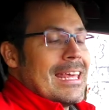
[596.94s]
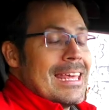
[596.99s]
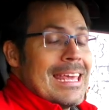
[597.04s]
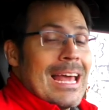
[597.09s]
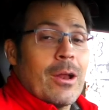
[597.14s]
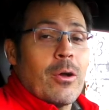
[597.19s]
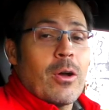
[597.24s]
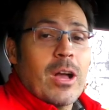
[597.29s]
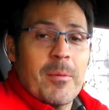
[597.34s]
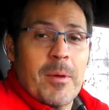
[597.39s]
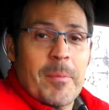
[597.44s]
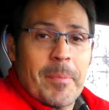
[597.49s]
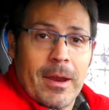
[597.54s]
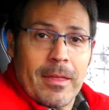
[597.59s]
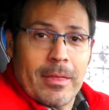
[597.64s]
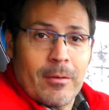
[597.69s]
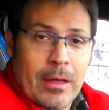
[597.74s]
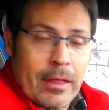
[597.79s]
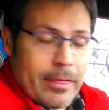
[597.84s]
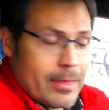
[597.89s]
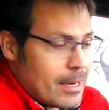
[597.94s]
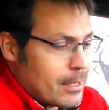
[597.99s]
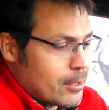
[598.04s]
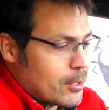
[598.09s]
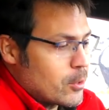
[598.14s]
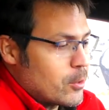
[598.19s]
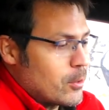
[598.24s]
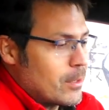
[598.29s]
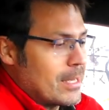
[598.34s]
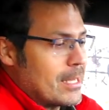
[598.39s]
Y algo que me parece un
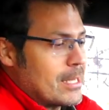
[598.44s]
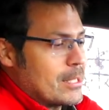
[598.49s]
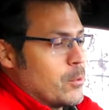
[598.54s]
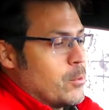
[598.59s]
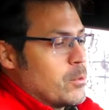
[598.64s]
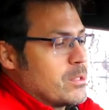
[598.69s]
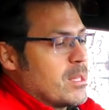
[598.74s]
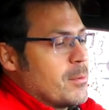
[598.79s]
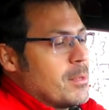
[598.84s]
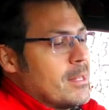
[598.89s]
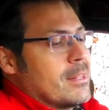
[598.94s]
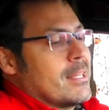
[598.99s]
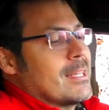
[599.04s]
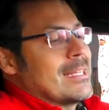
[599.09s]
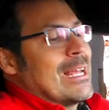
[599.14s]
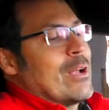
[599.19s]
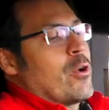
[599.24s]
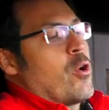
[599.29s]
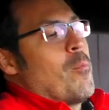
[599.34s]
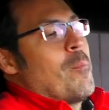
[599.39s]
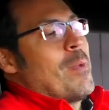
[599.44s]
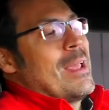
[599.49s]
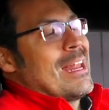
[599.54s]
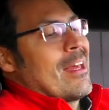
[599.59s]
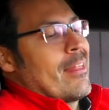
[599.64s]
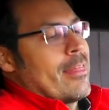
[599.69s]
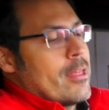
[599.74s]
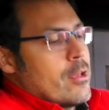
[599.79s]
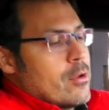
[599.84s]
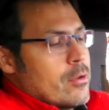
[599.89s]
acierto es justamente esa
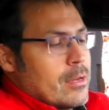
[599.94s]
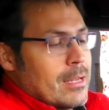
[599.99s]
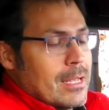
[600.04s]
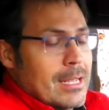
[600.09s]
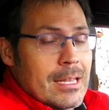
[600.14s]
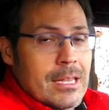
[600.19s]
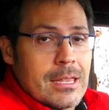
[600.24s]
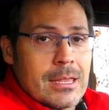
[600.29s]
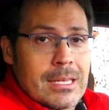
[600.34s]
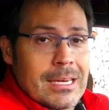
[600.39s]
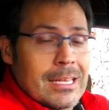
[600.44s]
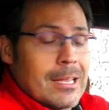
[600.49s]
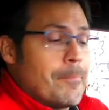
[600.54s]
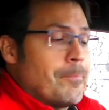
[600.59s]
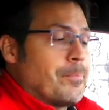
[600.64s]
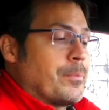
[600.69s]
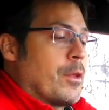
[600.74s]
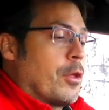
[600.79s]
combinación entre